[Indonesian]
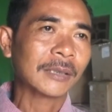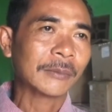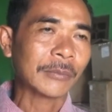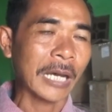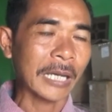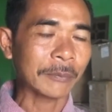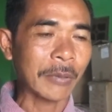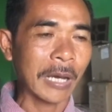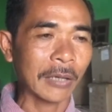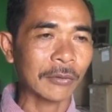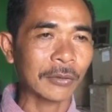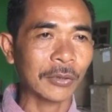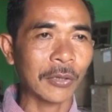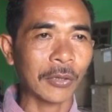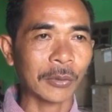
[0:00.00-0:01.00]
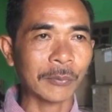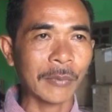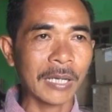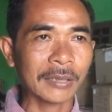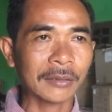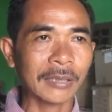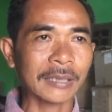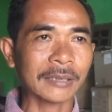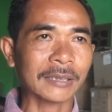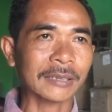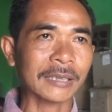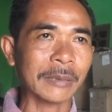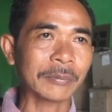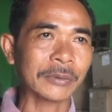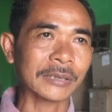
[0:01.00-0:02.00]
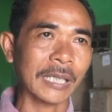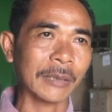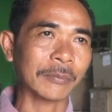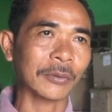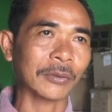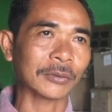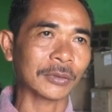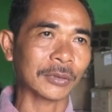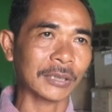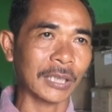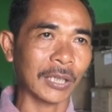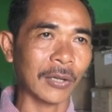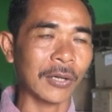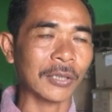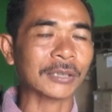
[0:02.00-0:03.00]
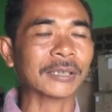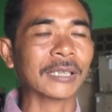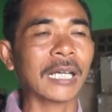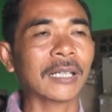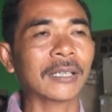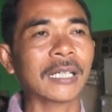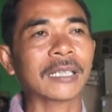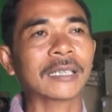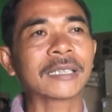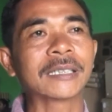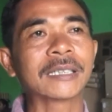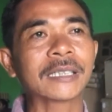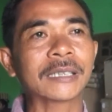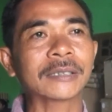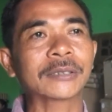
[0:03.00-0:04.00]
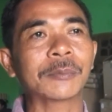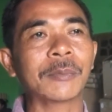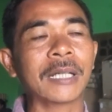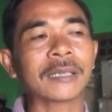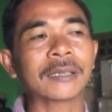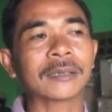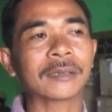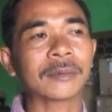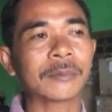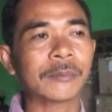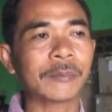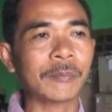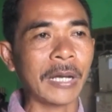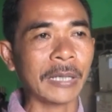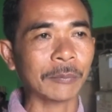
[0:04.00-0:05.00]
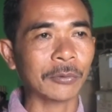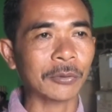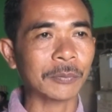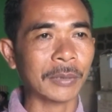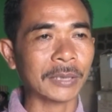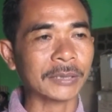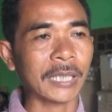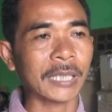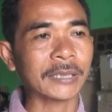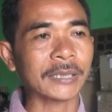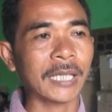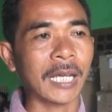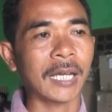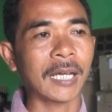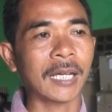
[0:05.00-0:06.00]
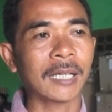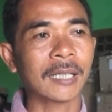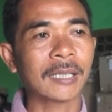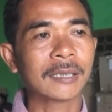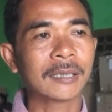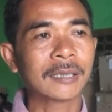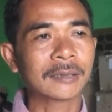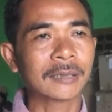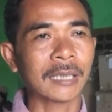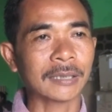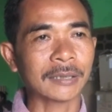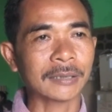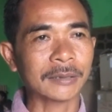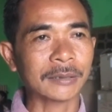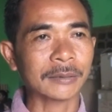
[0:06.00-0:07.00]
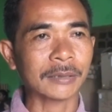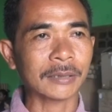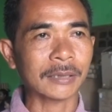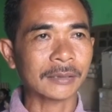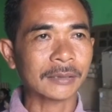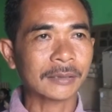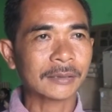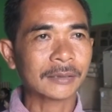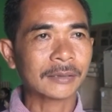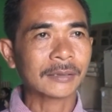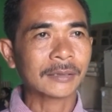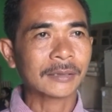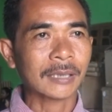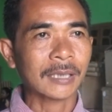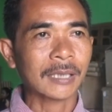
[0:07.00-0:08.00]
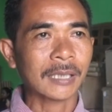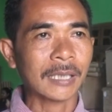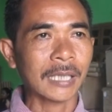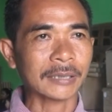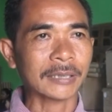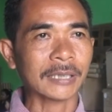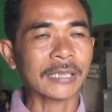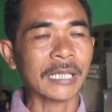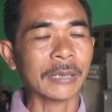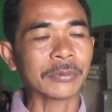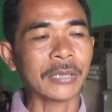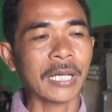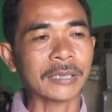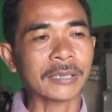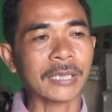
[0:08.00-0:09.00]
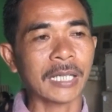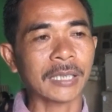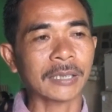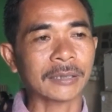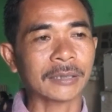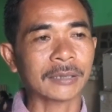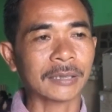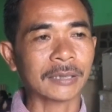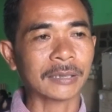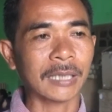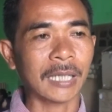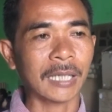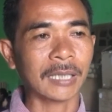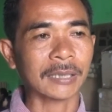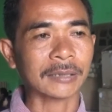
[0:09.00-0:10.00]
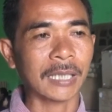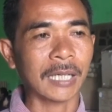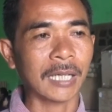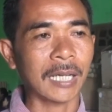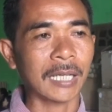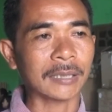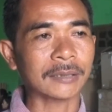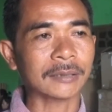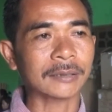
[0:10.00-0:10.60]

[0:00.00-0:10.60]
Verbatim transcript: bahan baku normal itu kan kita bisa produksi los kalau kayak gini cuma 40 persen dari hasil yang biasa kita kerjakan